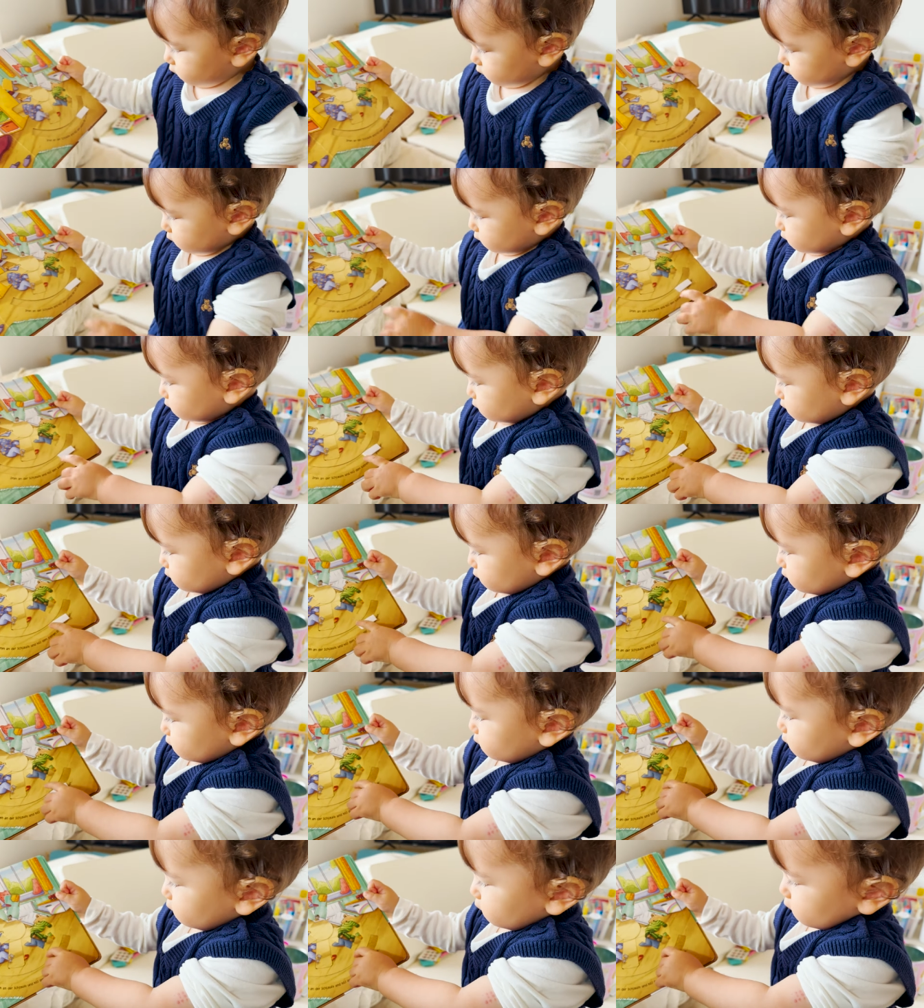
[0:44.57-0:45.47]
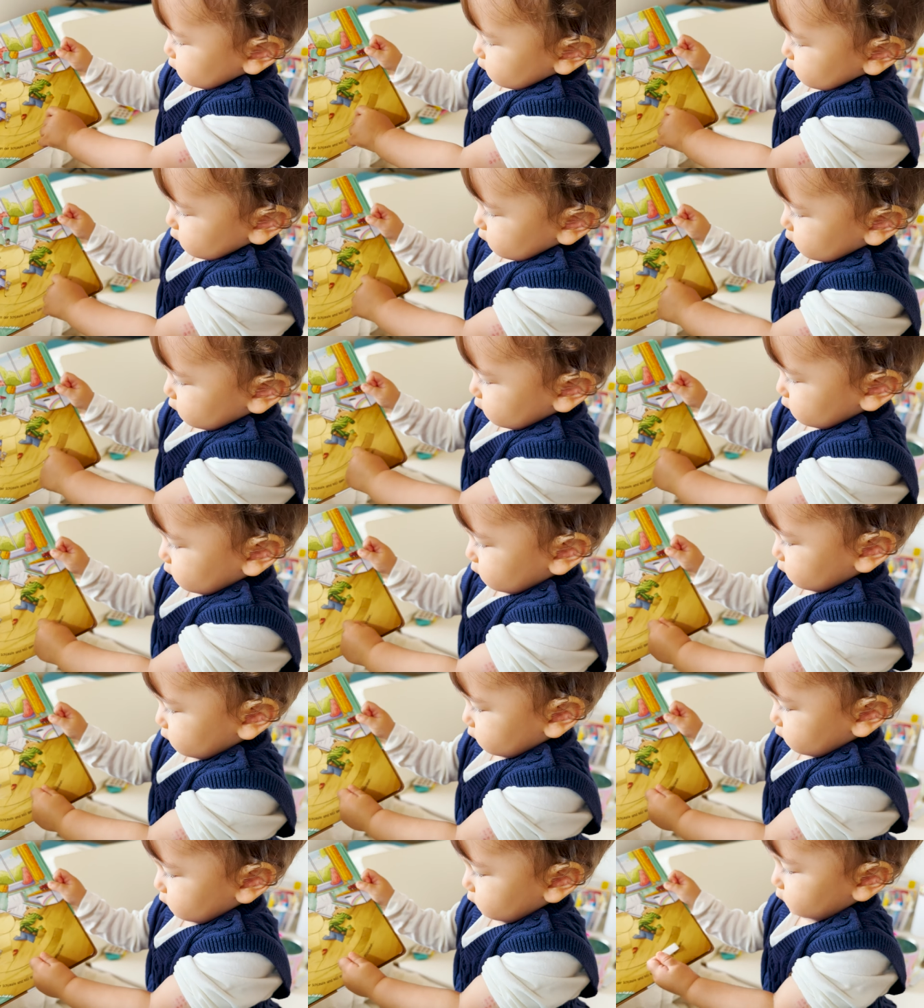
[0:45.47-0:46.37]
es wohl gemacht. Ich weiß gar
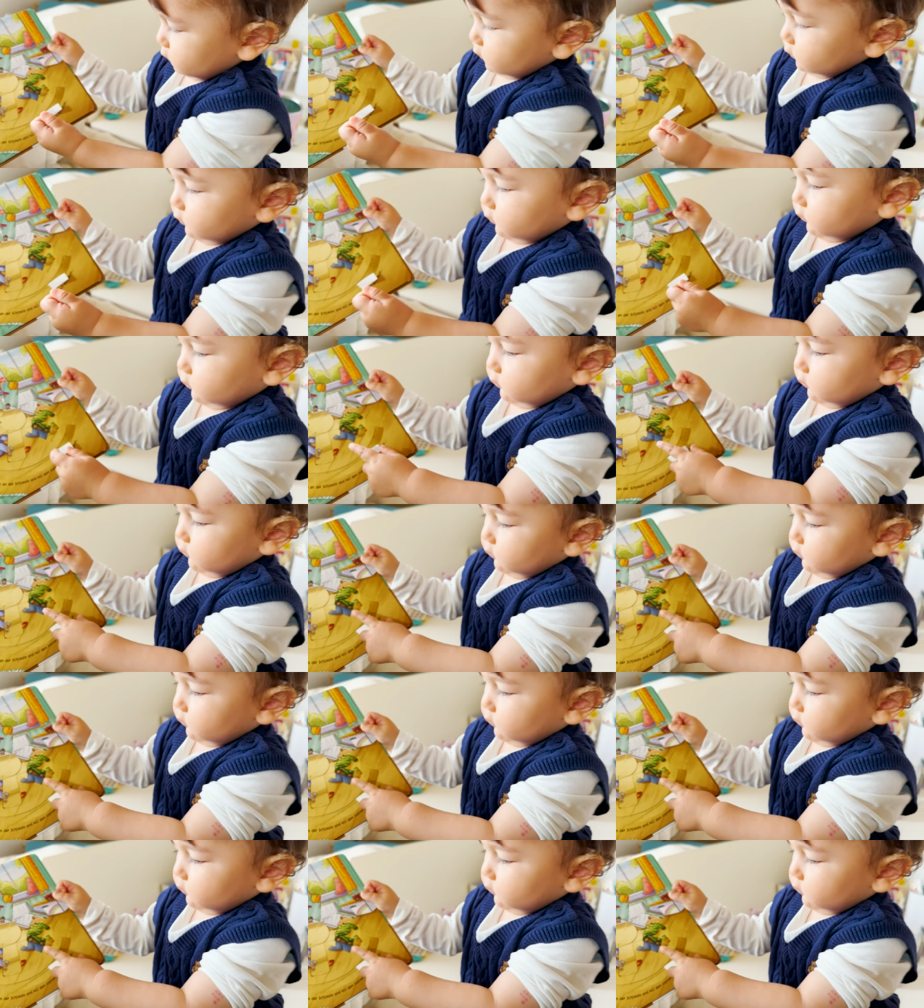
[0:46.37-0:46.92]
nicht, wie oft man die machen